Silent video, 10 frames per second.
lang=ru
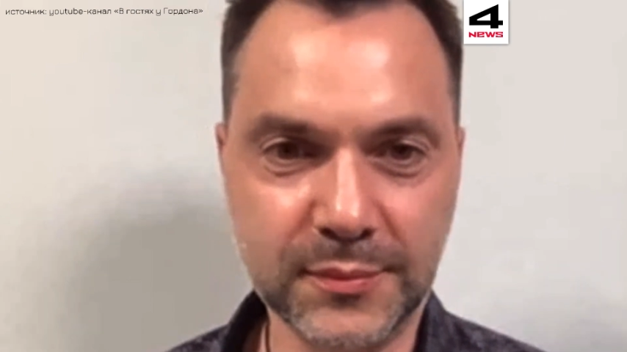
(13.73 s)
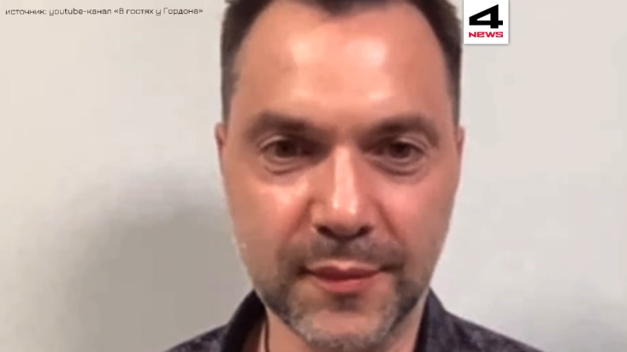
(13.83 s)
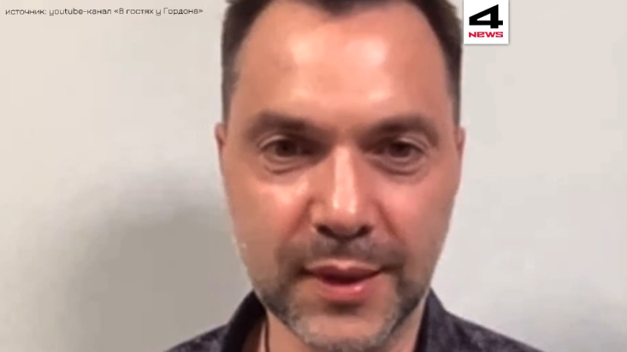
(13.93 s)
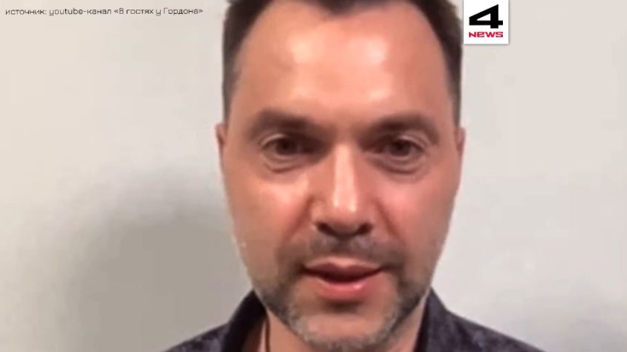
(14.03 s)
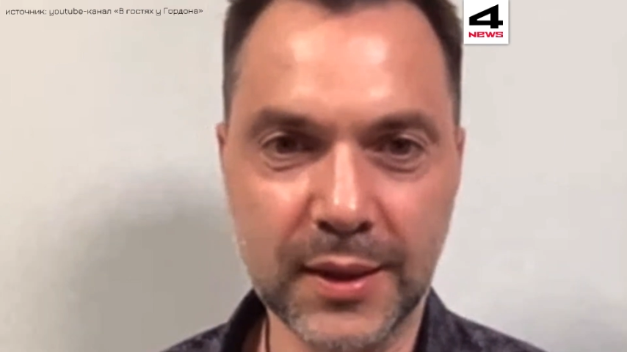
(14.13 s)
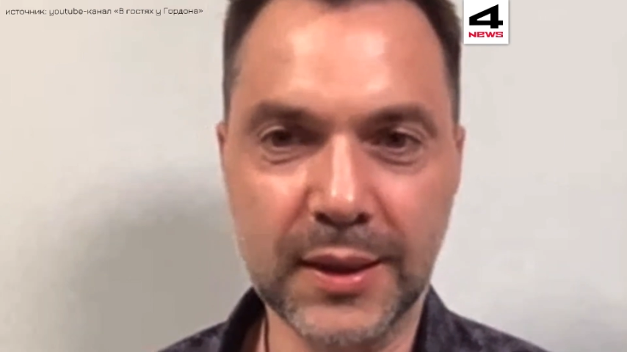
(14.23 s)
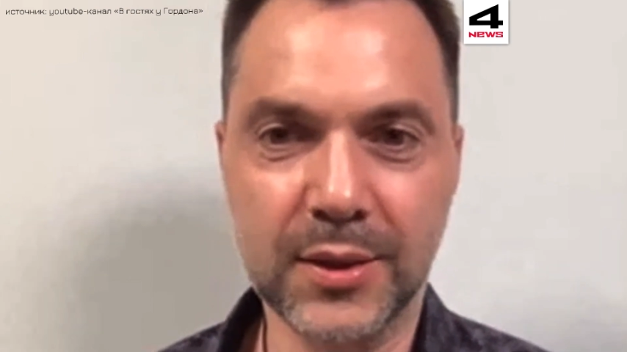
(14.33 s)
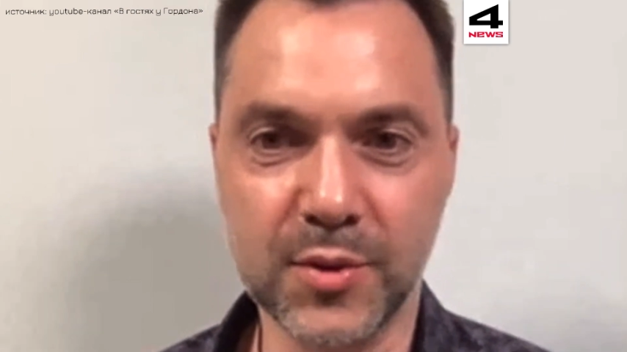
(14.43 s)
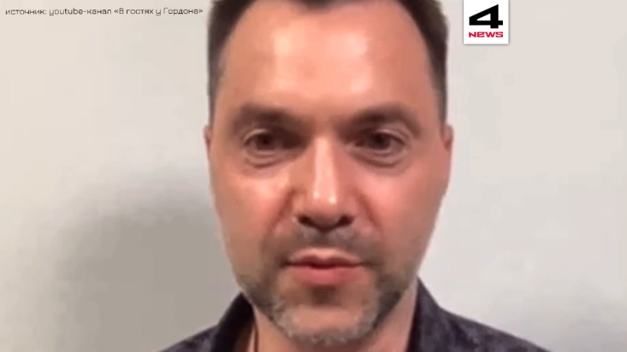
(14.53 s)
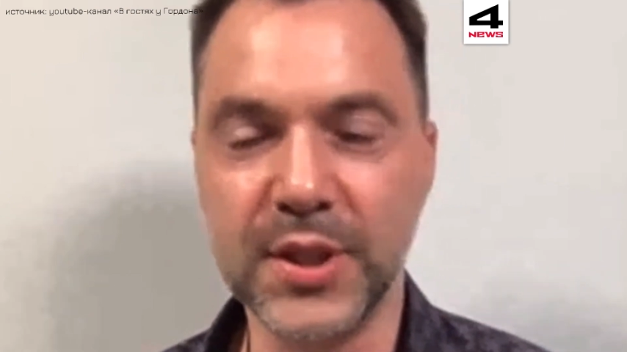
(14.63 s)
То
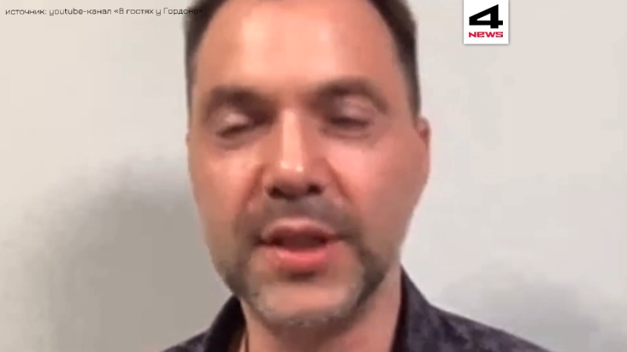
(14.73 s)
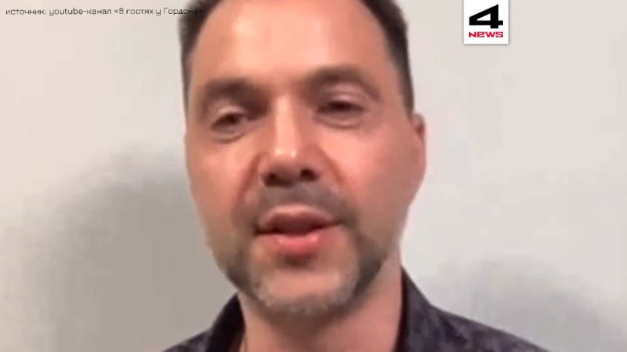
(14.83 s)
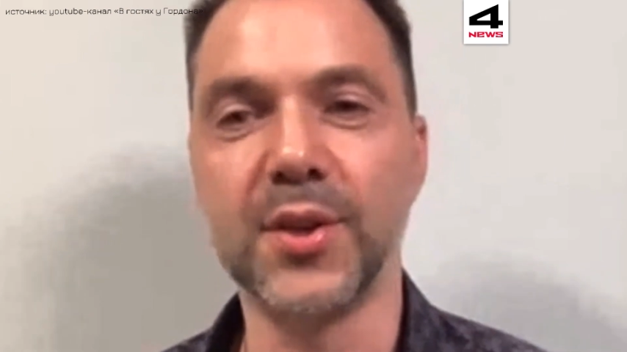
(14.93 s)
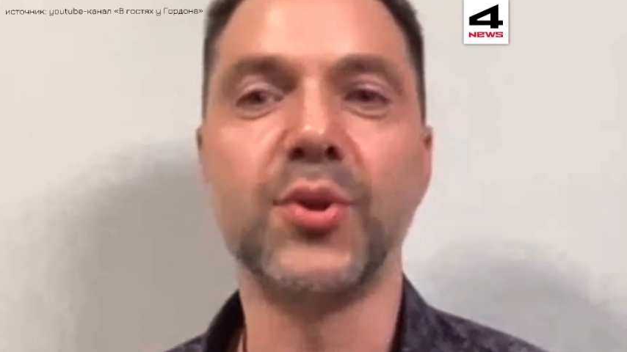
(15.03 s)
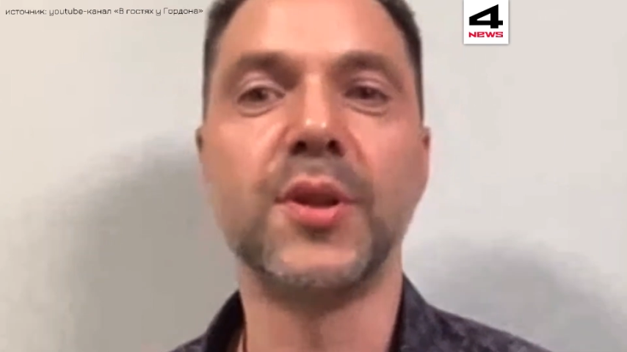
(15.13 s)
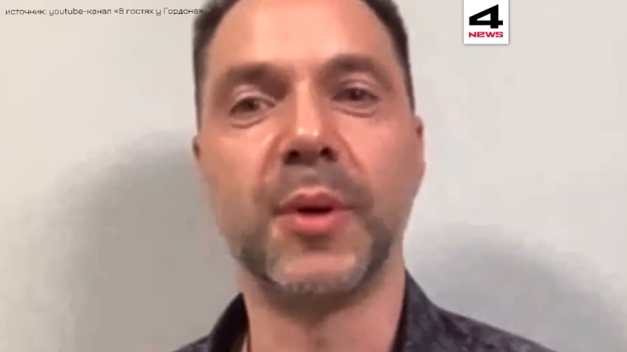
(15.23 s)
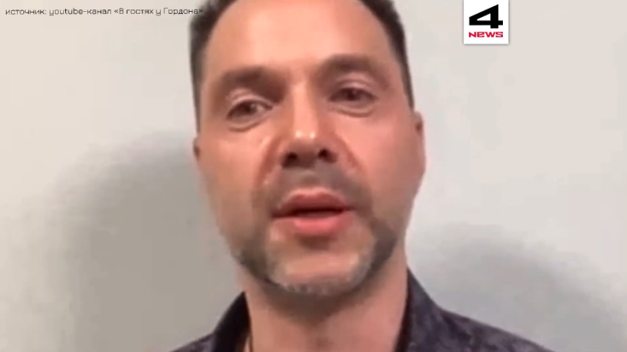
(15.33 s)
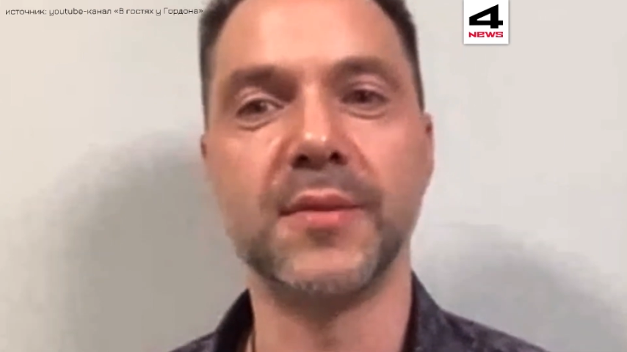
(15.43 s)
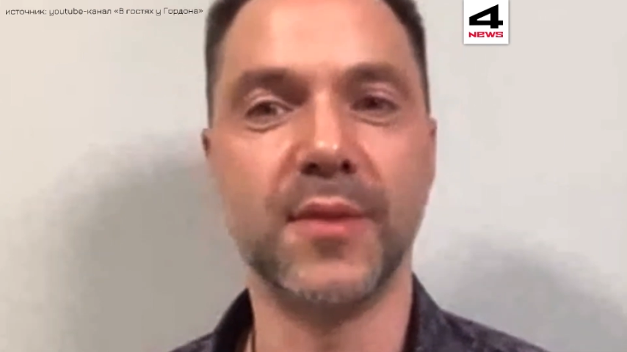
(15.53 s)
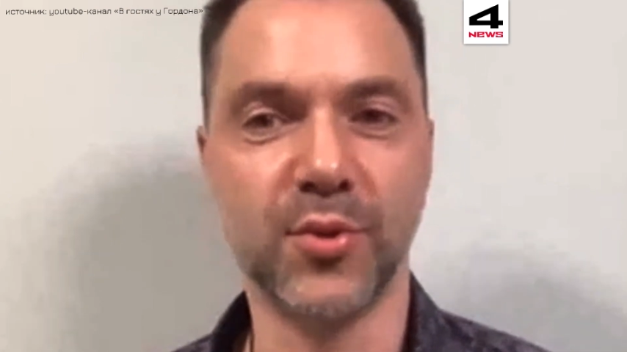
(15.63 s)
есть все эти расчеты
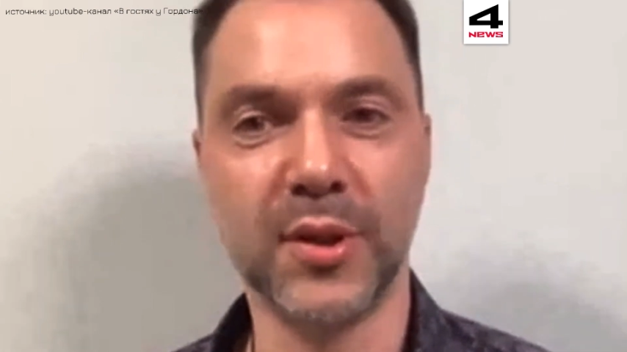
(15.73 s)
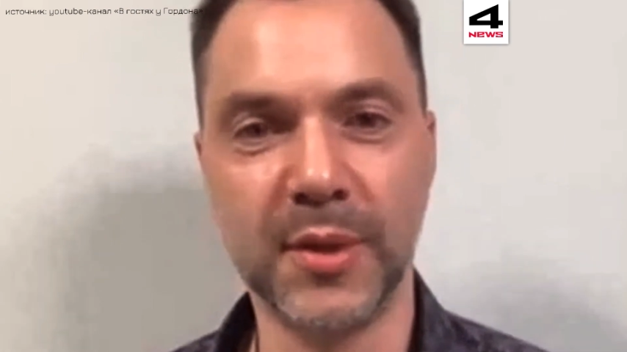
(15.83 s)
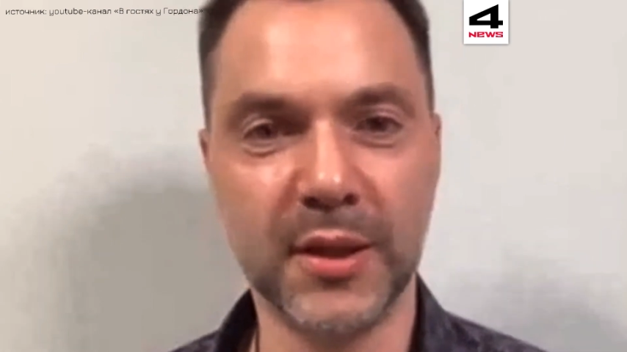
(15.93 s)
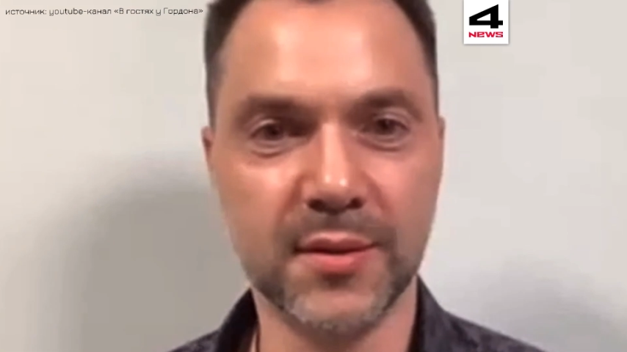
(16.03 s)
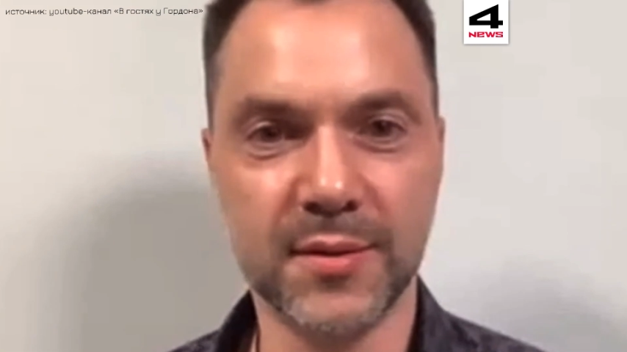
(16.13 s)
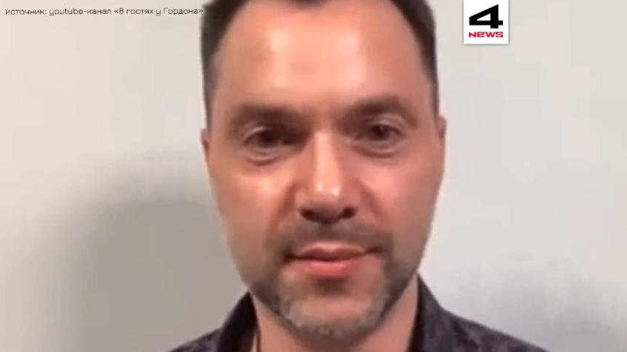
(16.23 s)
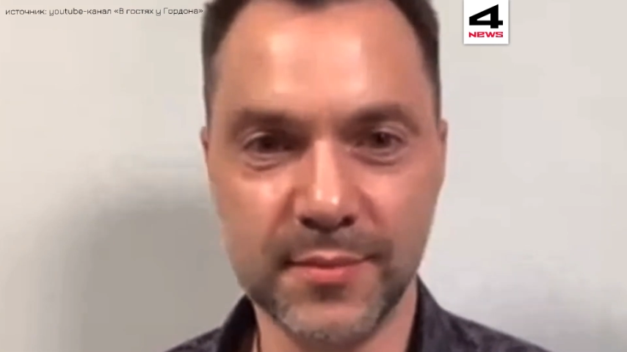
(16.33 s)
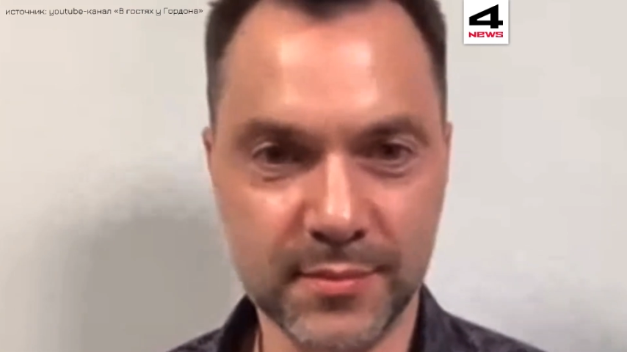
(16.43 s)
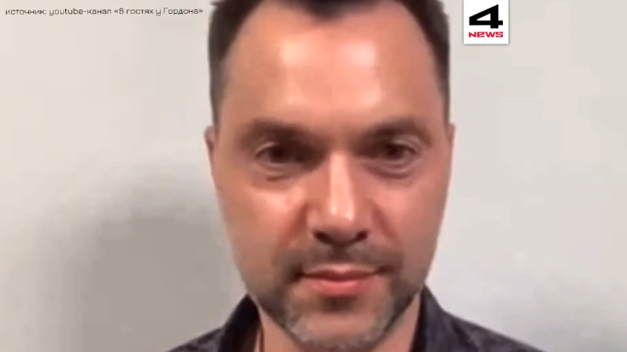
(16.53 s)
показывали, что нам конец.